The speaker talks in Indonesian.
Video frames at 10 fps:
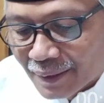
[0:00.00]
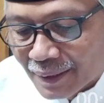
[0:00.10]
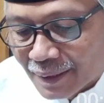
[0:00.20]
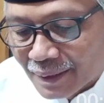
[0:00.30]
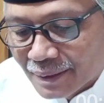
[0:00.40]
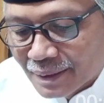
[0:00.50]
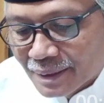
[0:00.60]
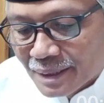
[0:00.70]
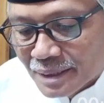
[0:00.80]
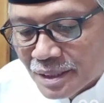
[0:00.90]
Nah,
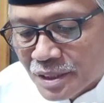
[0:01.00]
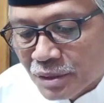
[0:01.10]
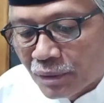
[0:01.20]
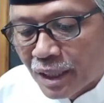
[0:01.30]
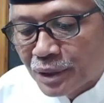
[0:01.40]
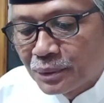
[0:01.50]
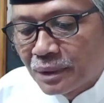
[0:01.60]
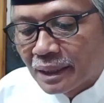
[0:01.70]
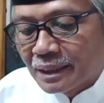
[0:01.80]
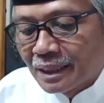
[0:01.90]
seseorang
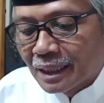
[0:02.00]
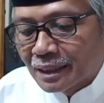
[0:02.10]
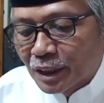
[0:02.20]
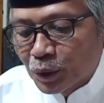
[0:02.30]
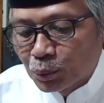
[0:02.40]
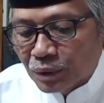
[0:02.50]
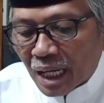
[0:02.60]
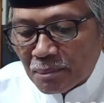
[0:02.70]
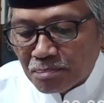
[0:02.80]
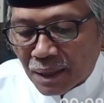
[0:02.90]
juga tidak tentu
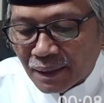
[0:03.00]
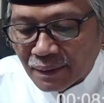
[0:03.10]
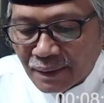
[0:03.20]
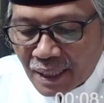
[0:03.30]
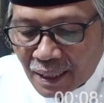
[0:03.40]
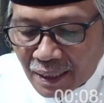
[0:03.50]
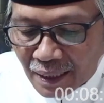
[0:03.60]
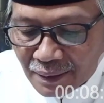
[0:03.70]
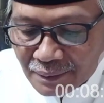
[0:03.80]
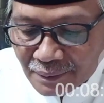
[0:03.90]
kapan
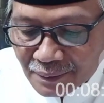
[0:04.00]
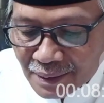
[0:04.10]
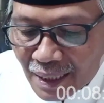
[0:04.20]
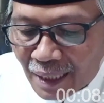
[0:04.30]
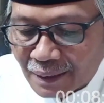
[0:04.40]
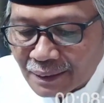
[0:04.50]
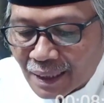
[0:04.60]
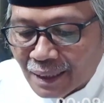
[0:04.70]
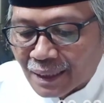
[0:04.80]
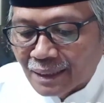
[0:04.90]
akan
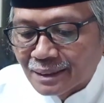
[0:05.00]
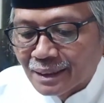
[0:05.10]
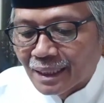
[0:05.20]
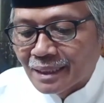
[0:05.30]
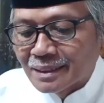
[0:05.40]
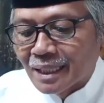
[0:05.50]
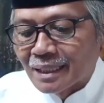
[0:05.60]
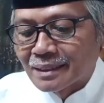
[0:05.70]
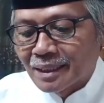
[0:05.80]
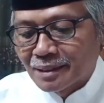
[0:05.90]
diantarkan
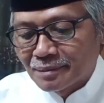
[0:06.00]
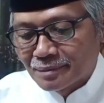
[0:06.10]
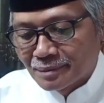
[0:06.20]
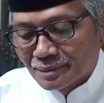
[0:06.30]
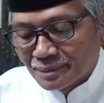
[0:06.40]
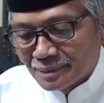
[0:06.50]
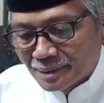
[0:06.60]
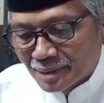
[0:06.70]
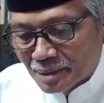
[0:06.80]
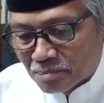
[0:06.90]
jenajahnya.
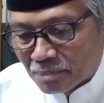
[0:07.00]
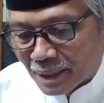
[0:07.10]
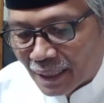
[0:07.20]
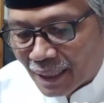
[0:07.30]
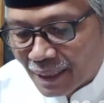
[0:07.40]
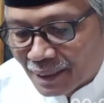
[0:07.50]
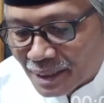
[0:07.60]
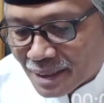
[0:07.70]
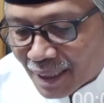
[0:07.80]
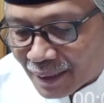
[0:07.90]
Padahal
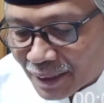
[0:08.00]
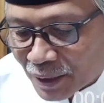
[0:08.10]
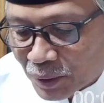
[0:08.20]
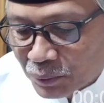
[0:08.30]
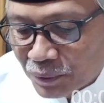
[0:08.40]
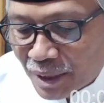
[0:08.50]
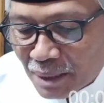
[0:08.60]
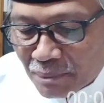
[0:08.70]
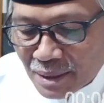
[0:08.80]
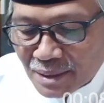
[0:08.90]
di saat itu
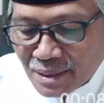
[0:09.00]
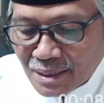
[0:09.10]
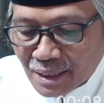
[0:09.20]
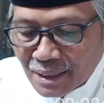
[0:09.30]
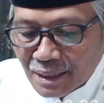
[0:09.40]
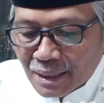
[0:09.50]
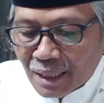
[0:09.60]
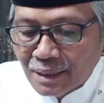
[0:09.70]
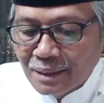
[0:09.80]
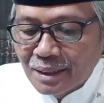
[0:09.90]
ia masih
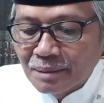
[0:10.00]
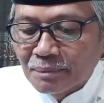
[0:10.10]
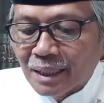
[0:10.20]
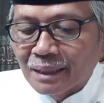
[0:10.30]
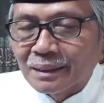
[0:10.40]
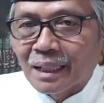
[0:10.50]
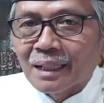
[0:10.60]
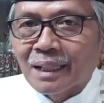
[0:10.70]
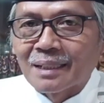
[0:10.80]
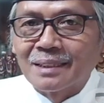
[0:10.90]
seringkali
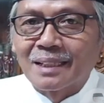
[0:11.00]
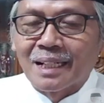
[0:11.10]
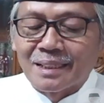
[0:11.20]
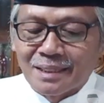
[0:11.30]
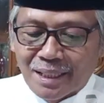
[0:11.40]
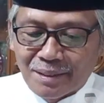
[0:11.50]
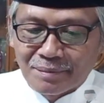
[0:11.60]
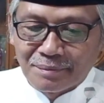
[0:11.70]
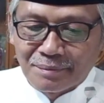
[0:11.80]
mengantarkan jenajah.